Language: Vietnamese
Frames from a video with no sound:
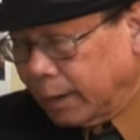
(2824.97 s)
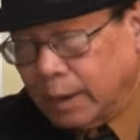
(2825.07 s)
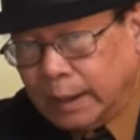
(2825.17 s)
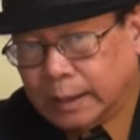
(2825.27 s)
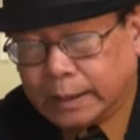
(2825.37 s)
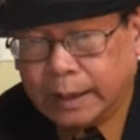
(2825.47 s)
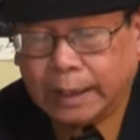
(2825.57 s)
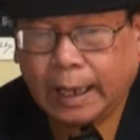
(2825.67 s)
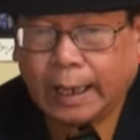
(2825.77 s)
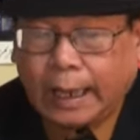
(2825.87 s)
Đó.
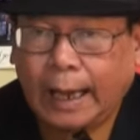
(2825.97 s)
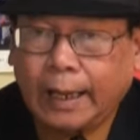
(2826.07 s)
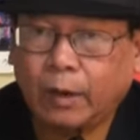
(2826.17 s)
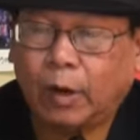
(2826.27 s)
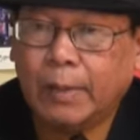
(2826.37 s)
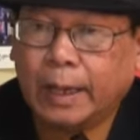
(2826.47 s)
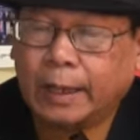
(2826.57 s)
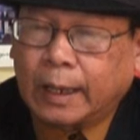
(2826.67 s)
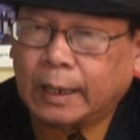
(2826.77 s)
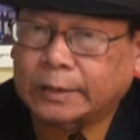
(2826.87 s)
Thì cái ở
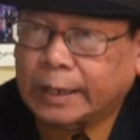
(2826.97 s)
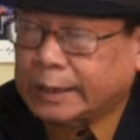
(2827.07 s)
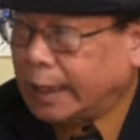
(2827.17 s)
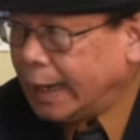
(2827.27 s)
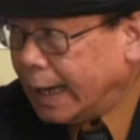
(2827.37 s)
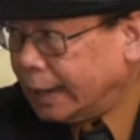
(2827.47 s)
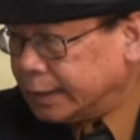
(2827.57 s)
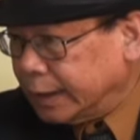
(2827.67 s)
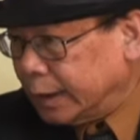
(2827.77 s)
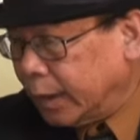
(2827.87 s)
bên
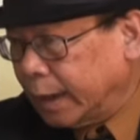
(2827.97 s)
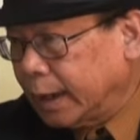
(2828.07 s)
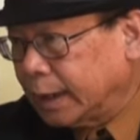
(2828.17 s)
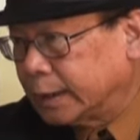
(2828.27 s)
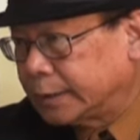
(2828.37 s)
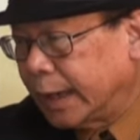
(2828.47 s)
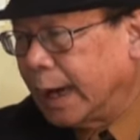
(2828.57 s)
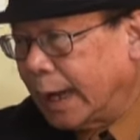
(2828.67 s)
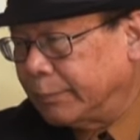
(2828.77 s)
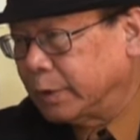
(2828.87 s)
Santana thì nói là
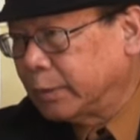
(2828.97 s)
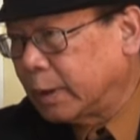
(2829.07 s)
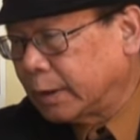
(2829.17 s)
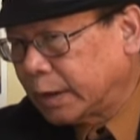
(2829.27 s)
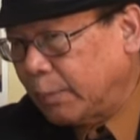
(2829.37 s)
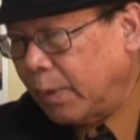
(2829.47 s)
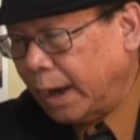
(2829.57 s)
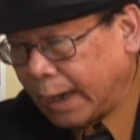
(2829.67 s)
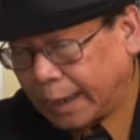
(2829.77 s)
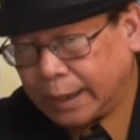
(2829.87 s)
sẽ làm nhưng mà
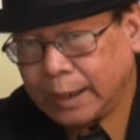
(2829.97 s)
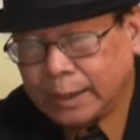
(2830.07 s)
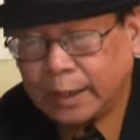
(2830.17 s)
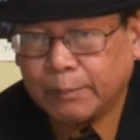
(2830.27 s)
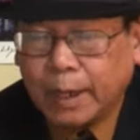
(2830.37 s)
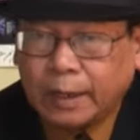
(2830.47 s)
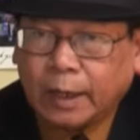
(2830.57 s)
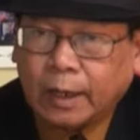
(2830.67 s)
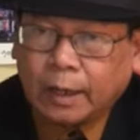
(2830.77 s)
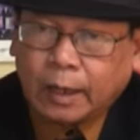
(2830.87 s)
mười ngày, nhưng bên
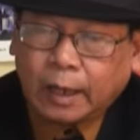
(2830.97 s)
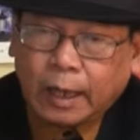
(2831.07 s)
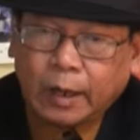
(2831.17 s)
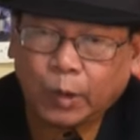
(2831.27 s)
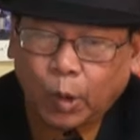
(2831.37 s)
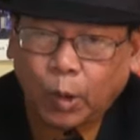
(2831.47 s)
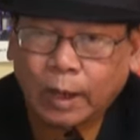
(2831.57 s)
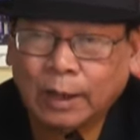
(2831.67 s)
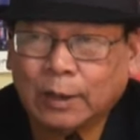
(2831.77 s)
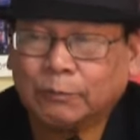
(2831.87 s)
Garden
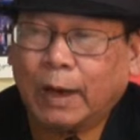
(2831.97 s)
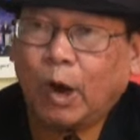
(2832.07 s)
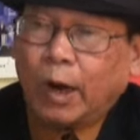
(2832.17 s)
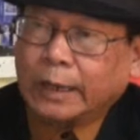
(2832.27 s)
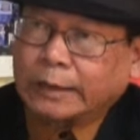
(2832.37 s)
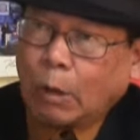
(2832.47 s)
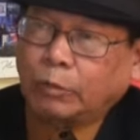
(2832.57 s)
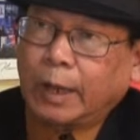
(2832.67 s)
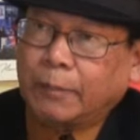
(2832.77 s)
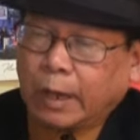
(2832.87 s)
Grove mà họ lại
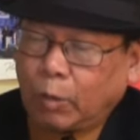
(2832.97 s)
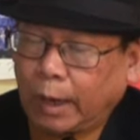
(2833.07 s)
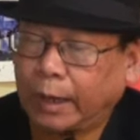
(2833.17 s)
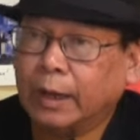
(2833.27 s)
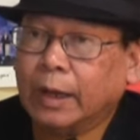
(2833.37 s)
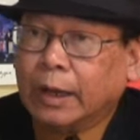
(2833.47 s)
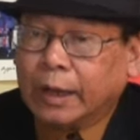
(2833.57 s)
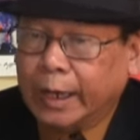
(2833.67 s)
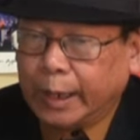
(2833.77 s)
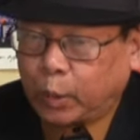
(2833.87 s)
thông thêm một câu này:
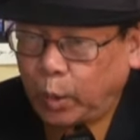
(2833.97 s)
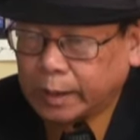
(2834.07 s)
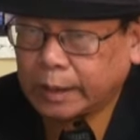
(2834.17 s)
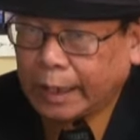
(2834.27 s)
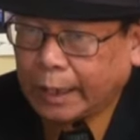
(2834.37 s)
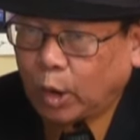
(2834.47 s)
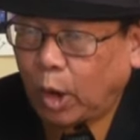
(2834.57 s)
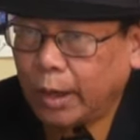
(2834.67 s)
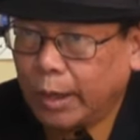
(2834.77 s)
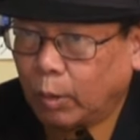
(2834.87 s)
nghị quyết này
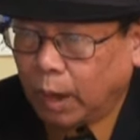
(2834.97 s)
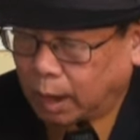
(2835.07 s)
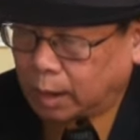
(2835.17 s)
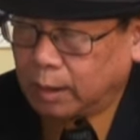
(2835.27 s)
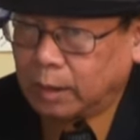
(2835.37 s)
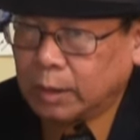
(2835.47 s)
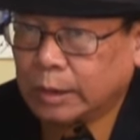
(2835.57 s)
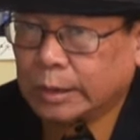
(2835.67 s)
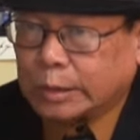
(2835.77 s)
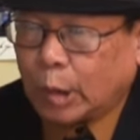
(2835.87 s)
có hiệu lực
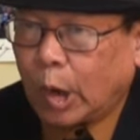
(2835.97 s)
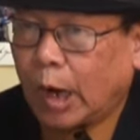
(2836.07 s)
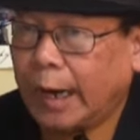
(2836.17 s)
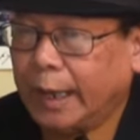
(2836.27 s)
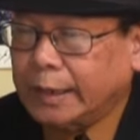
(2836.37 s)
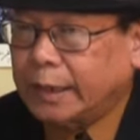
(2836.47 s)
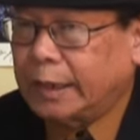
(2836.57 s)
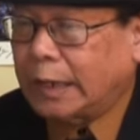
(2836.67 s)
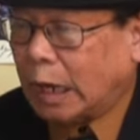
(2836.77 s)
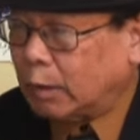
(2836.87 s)
cho đến
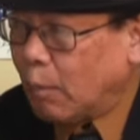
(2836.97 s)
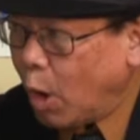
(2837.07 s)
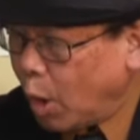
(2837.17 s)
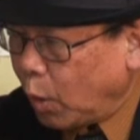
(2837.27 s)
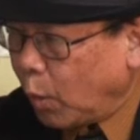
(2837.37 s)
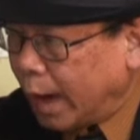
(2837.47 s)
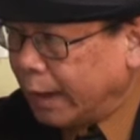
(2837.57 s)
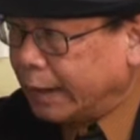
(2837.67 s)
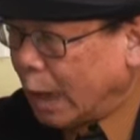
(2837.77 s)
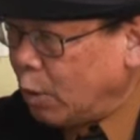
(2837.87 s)
khi nào Bộ
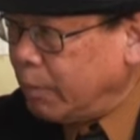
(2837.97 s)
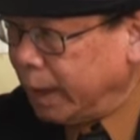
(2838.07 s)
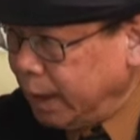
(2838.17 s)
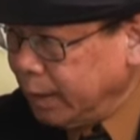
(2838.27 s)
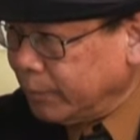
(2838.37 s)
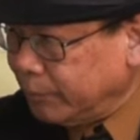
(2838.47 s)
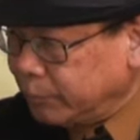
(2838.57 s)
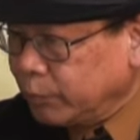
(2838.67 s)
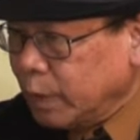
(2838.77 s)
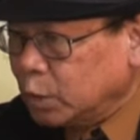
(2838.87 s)
Ngoại giao Mỹ
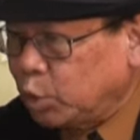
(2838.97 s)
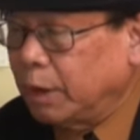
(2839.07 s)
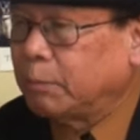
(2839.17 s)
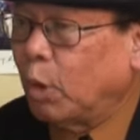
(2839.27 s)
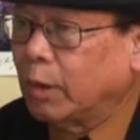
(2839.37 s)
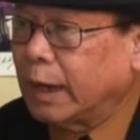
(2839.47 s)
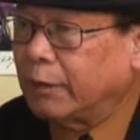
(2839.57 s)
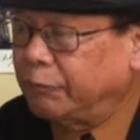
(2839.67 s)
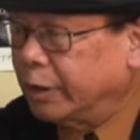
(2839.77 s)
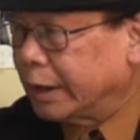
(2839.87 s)
tuyên bố
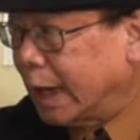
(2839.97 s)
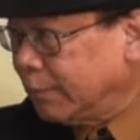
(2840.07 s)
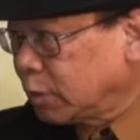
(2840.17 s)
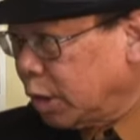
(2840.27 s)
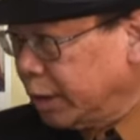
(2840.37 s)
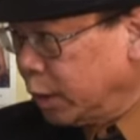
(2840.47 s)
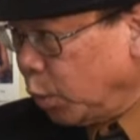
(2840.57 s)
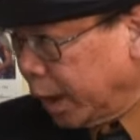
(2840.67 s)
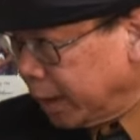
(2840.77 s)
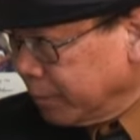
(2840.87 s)
rằng Việt Nam có nhân
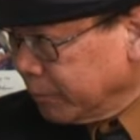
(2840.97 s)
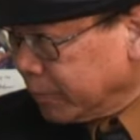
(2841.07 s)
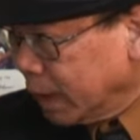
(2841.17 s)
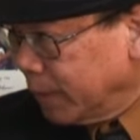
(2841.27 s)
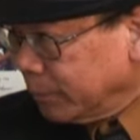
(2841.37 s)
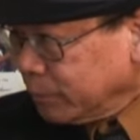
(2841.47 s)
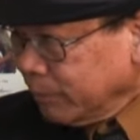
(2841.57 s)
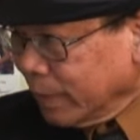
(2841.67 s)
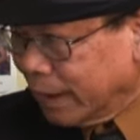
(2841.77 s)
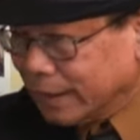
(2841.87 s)
quyền. Đó.
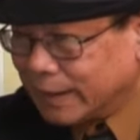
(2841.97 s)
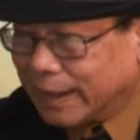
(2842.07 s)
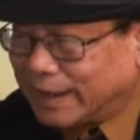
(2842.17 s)
Đó.